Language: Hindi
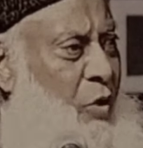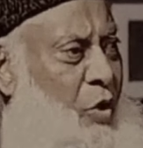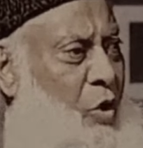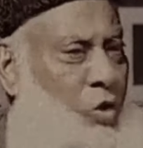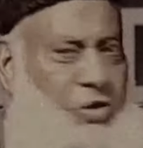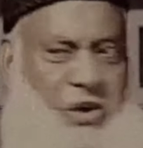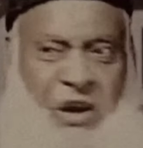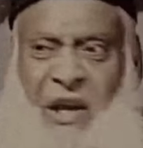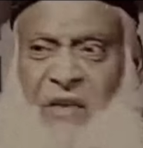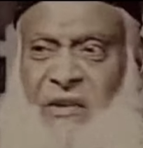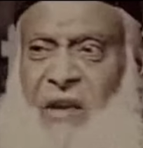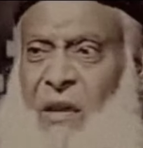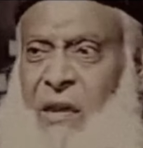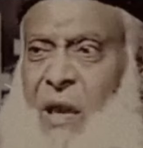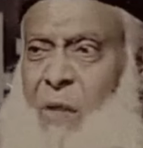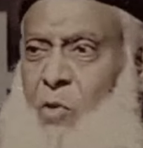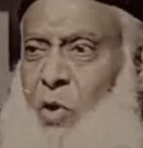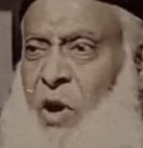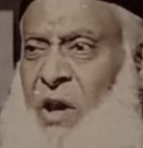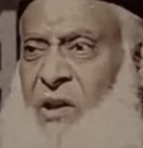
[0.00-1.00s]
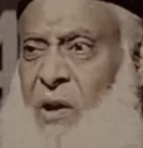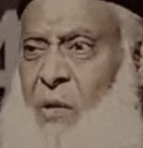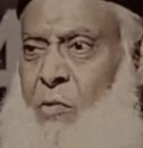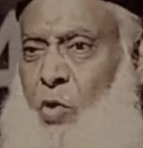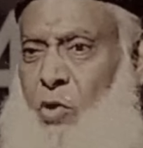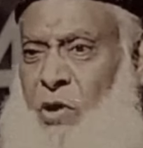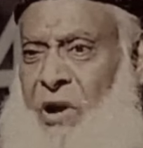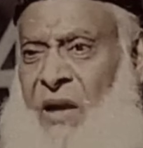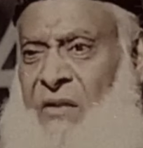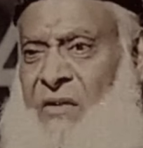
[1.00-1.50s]
मलूकियत खत्म हुई
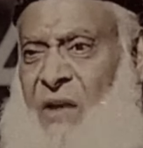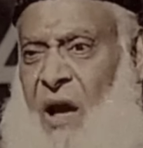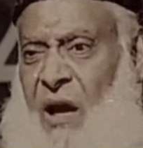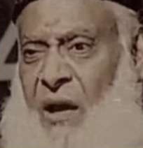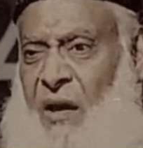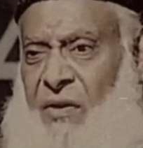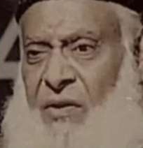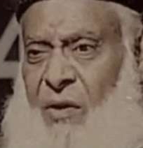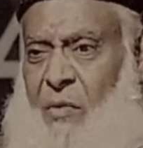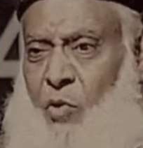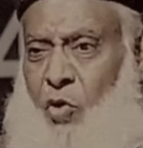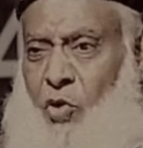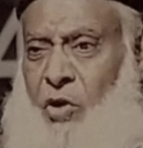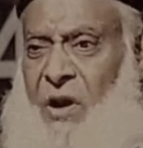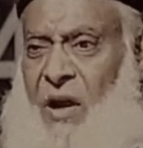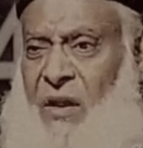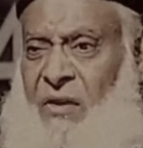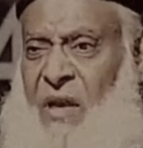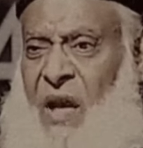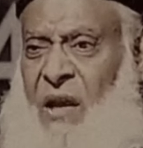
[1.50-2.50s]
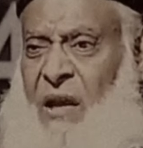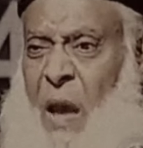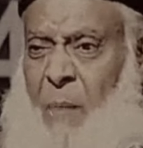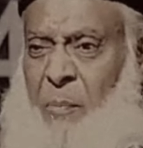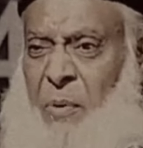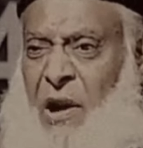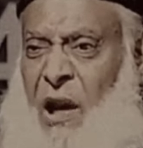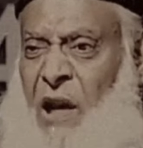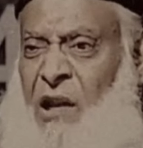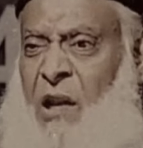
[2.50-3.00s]
जमहूरियत आई जमहूरियत ने
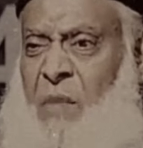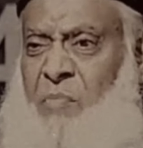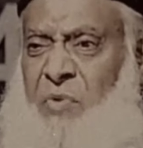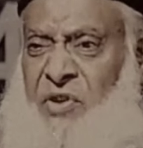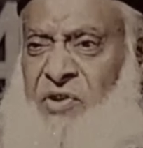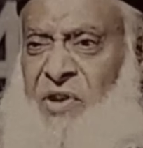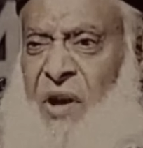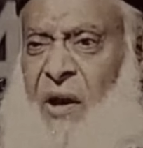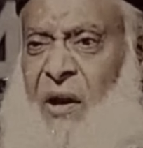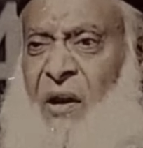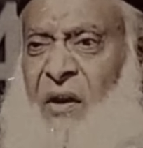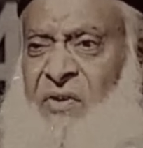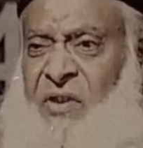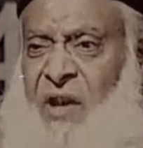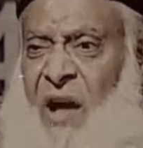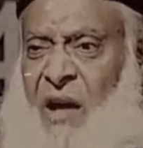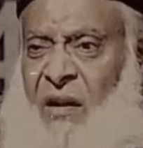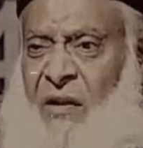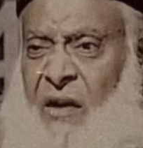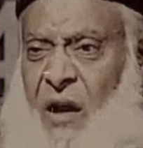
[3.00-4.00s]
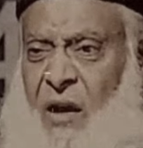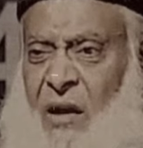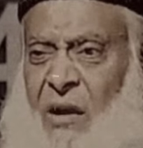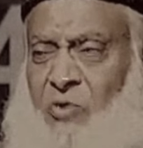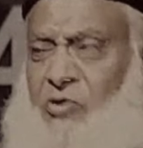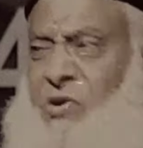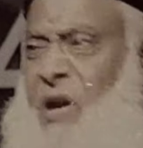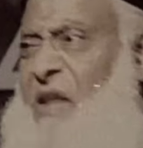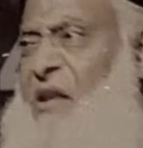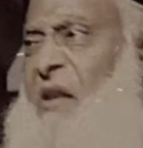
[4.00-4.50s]
कैपिटलिज्म की शक्ल इख्तियार कर
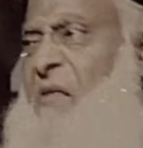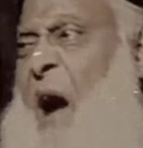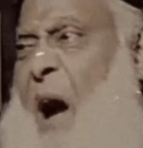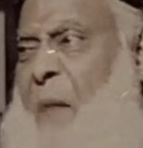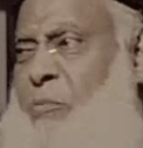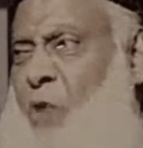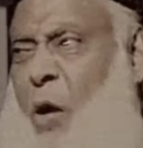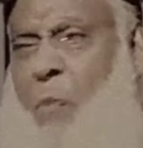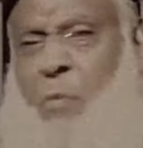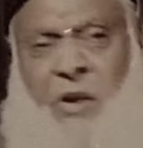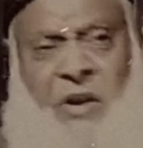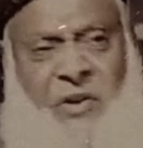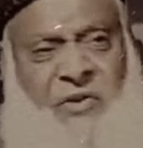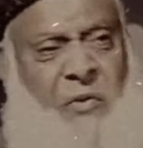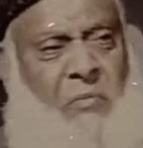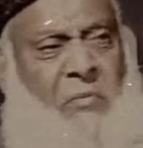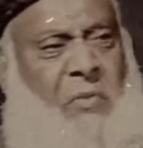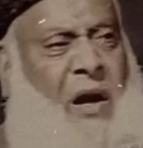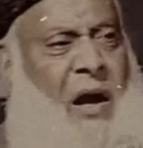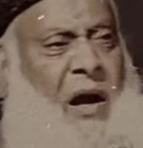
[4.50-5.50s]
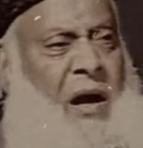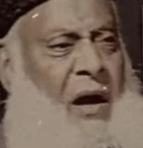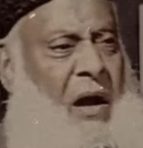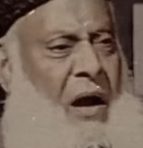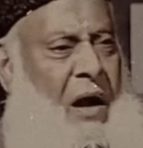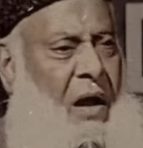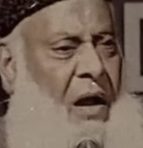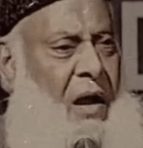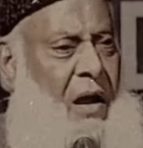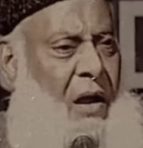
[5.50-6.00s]
ली उसका जवाब कम्युनिज्म में
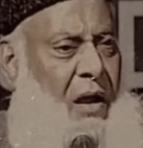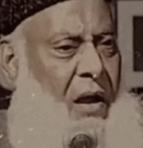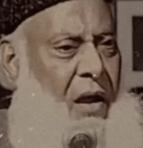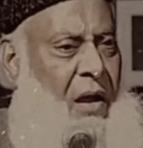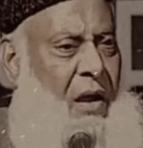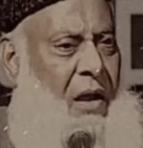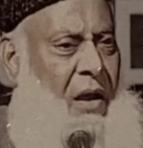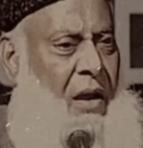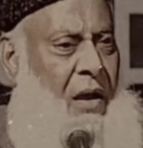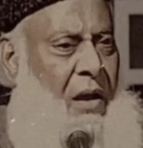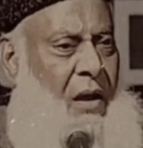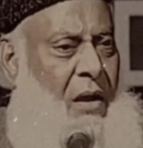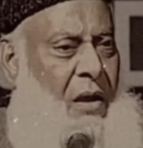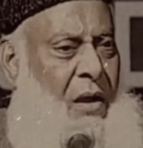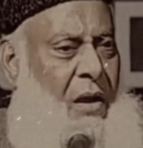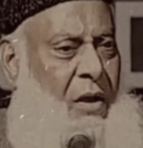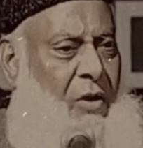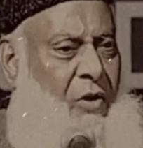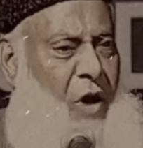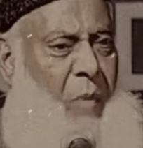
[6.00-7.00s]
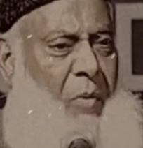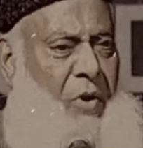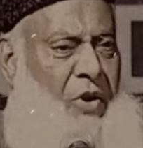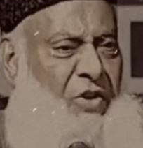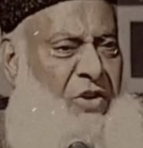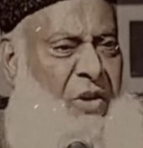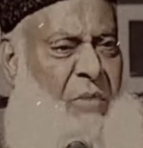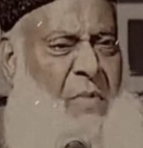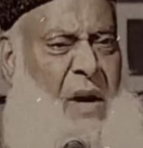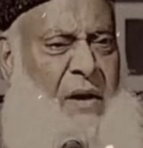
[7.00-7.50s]
आया
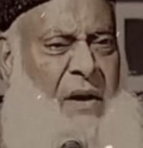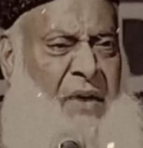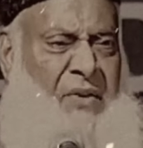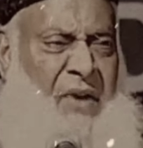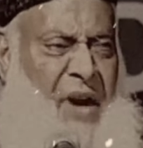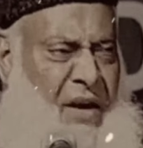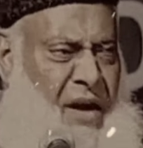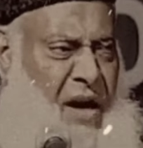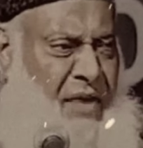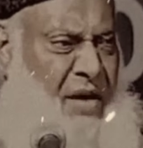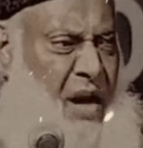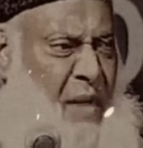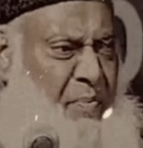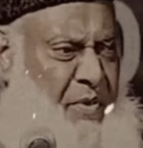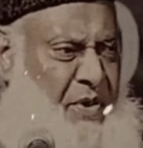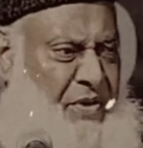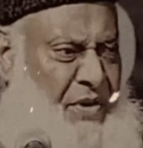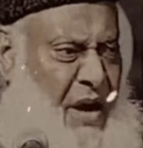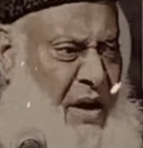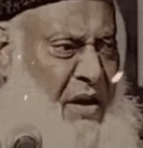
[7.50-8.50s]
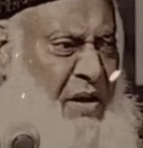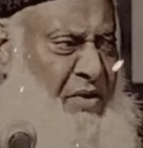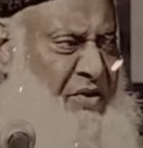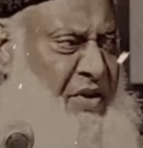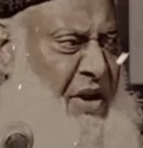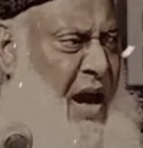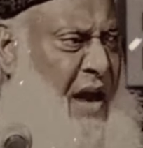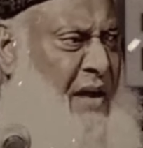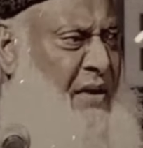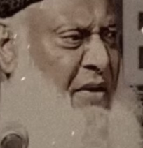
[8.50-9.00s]
कम्युनिज्म में डिक्टेटरशिप की शक्ल
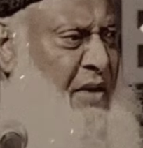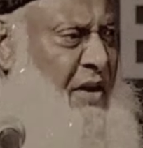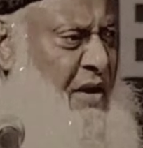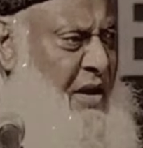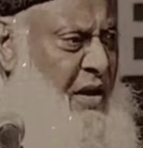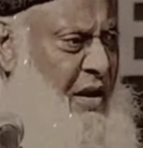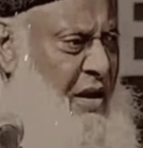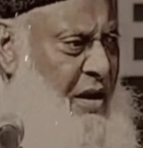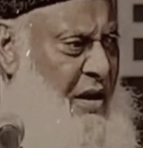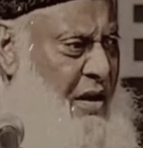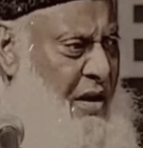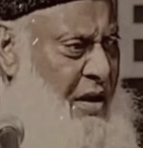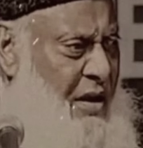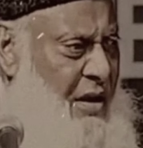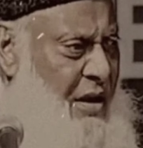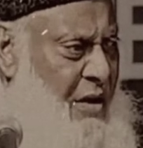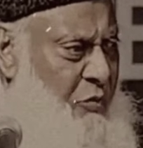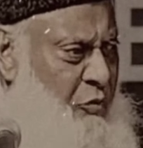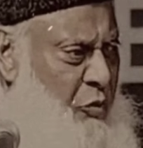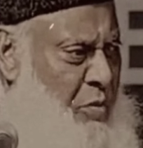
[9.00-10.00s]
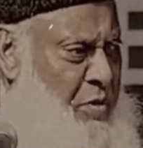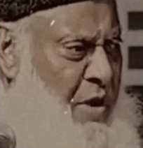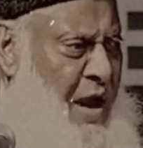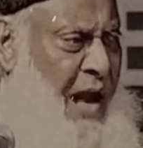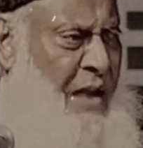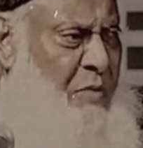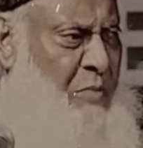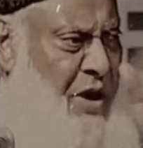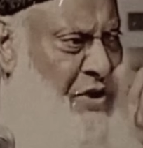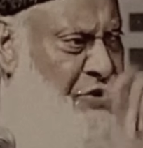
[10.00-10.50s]
इख्तियार की वो भी
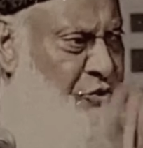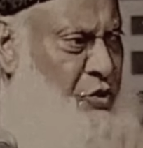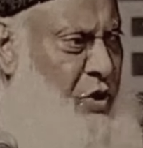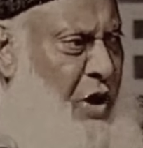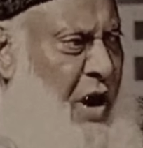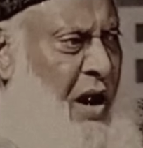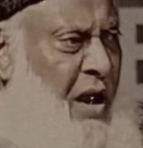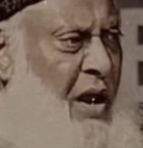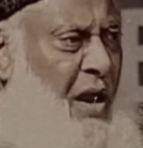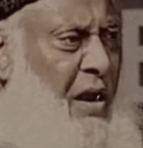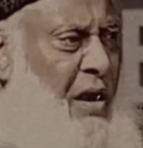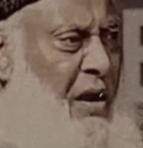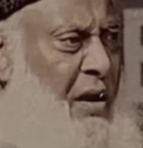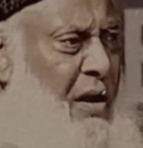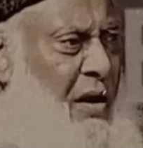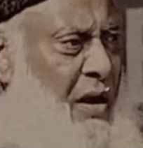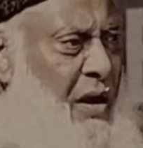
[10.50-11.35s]
आज बढ़ चुका है